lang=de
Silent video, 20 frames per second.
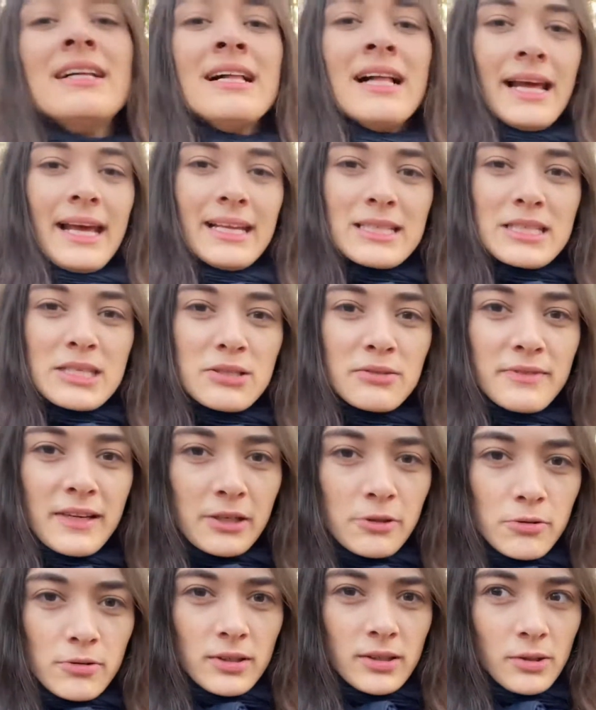hinzu, wir
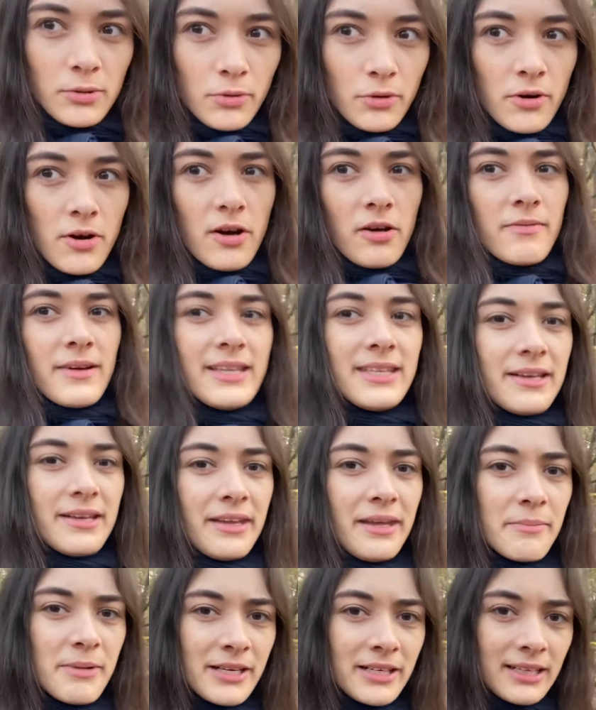gucken nur noch, wenn denn
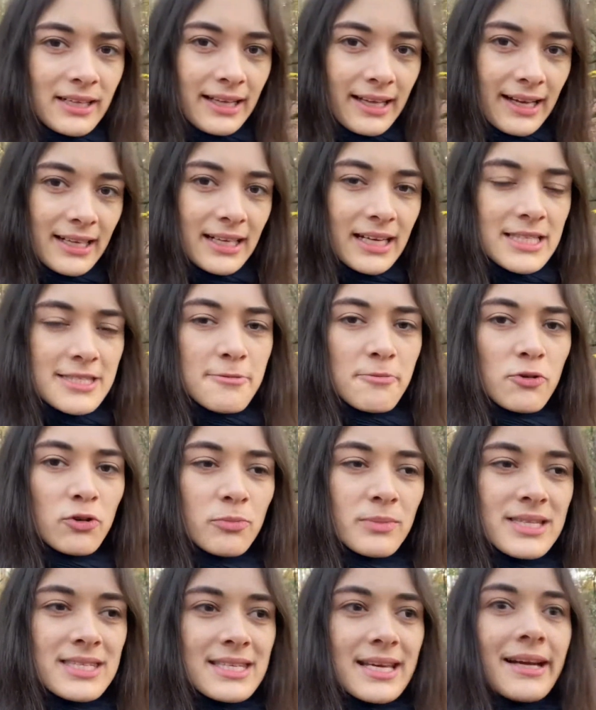jemand
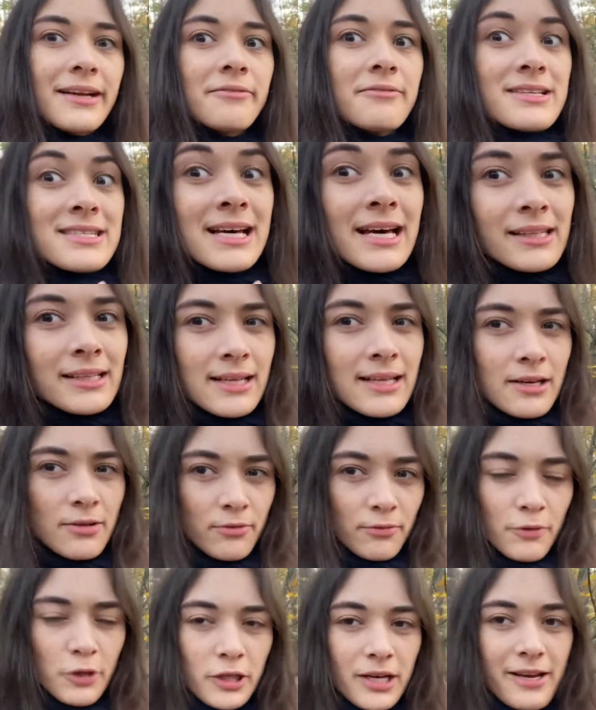Krankheitssymptome zeigt, was hat er denn
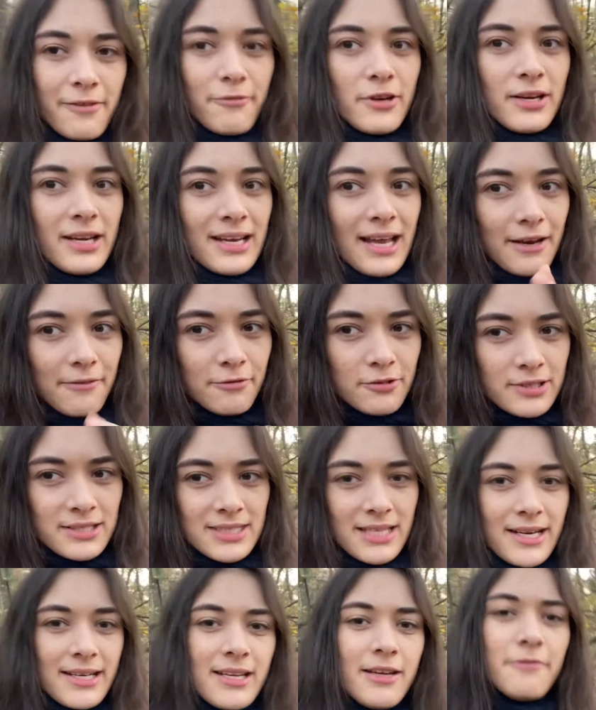nun wirklich für eine in
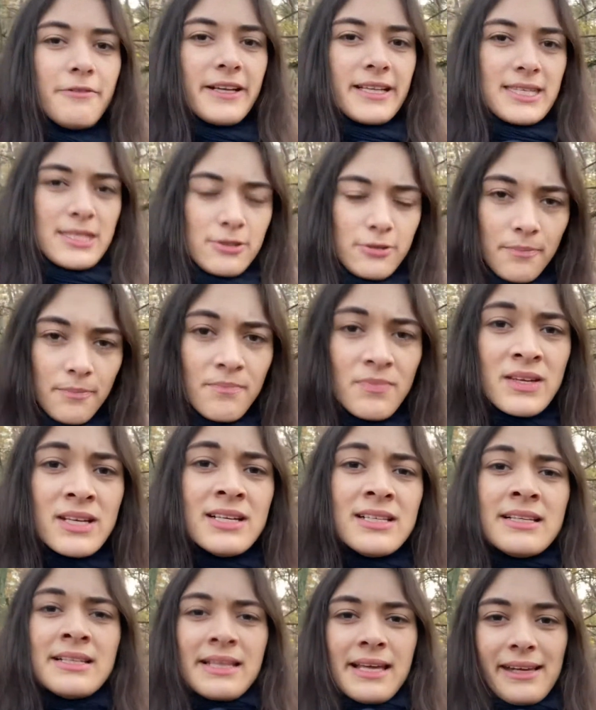Anführungszeichen Infektion.
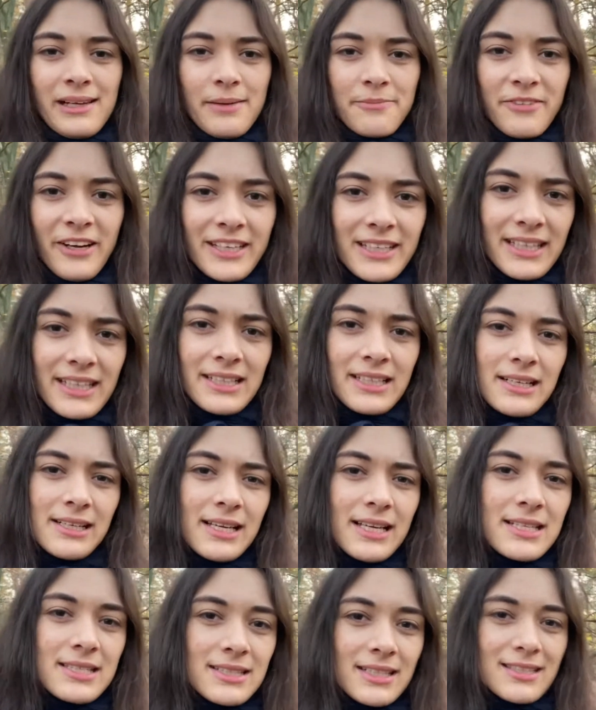Ich habe weiterhin
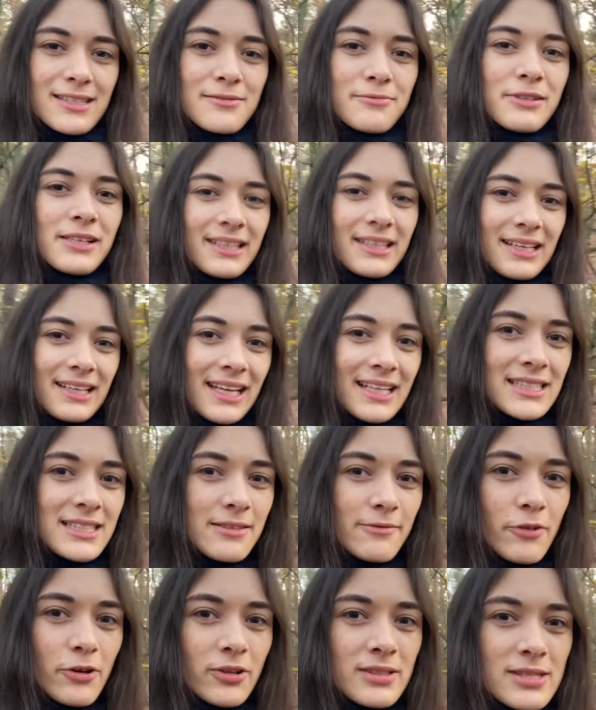gelesen, dass es wohl in den
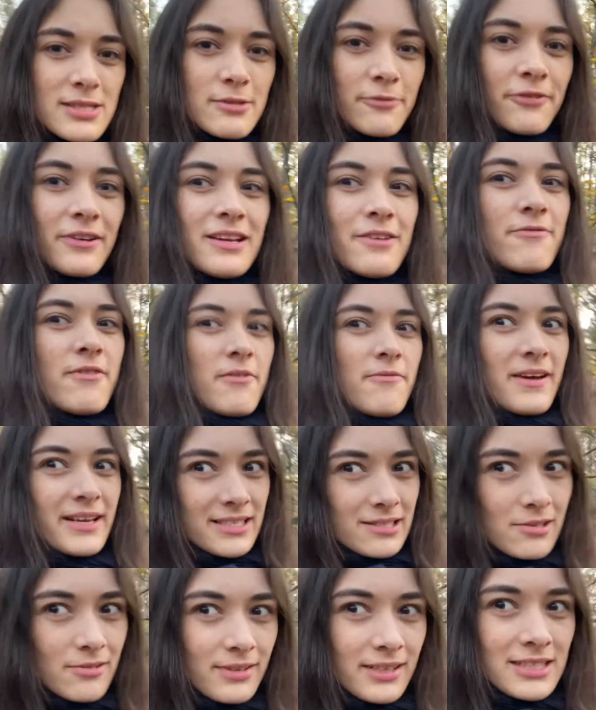letzten Wochen zu viele
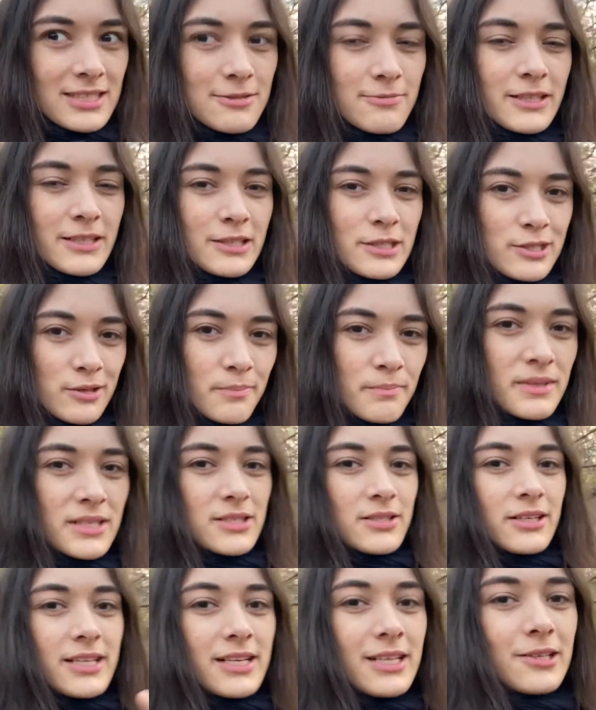Verwechslungen zwischen
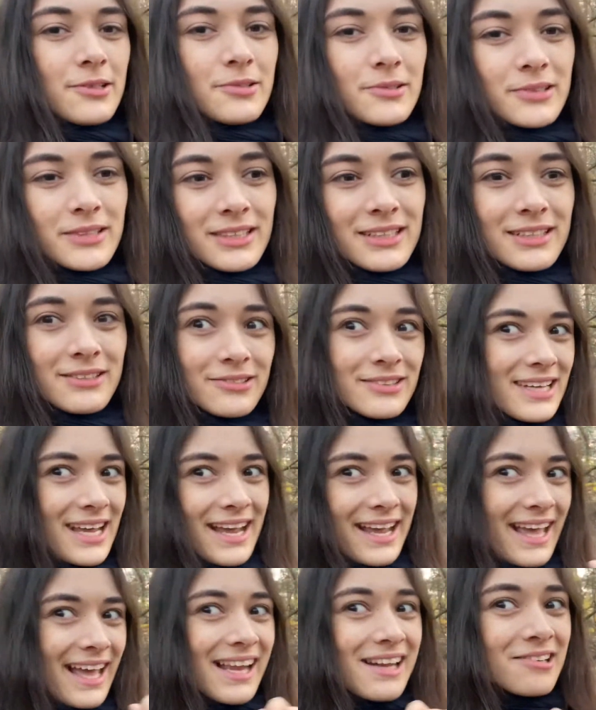Zombie-Seuche und, und
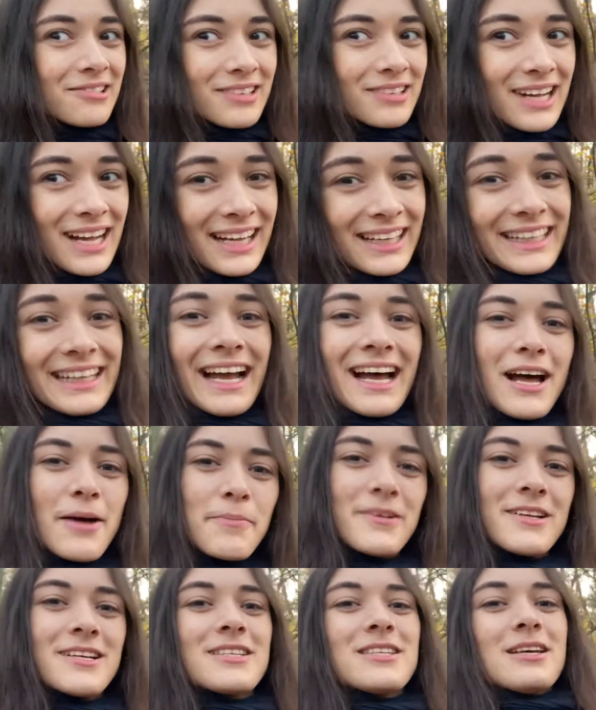Erkältung
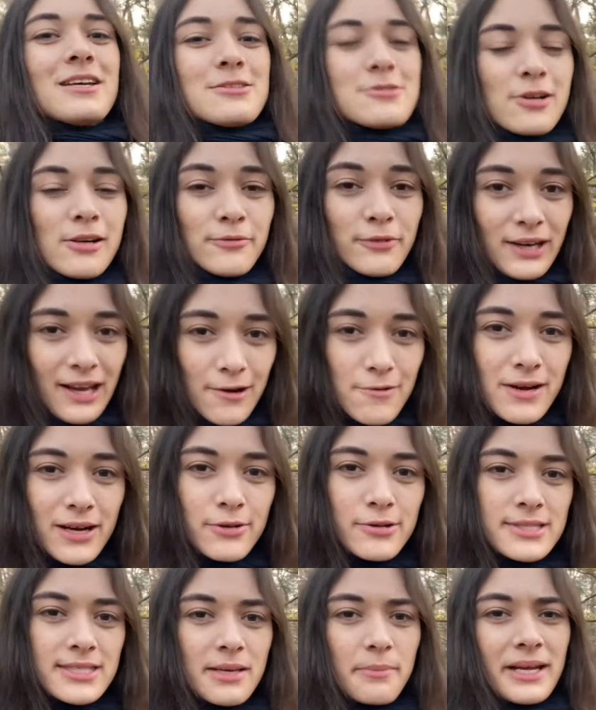gab. Das soll wohl auch
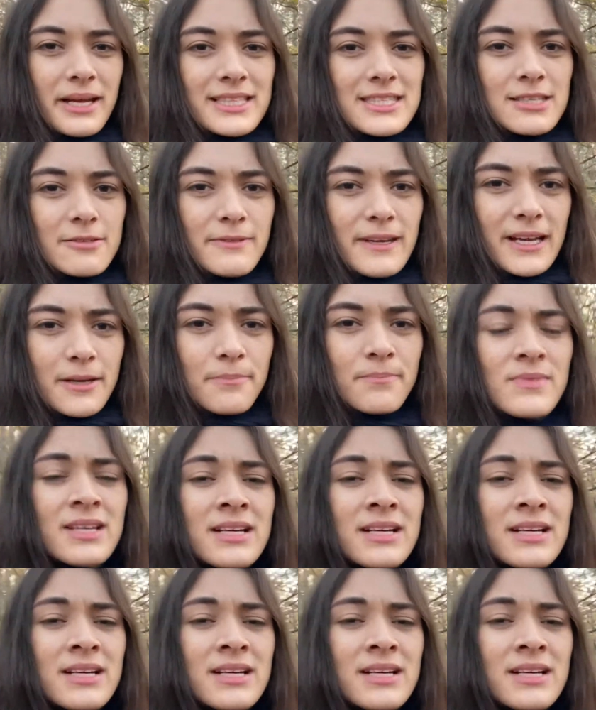ausgemerzt werden.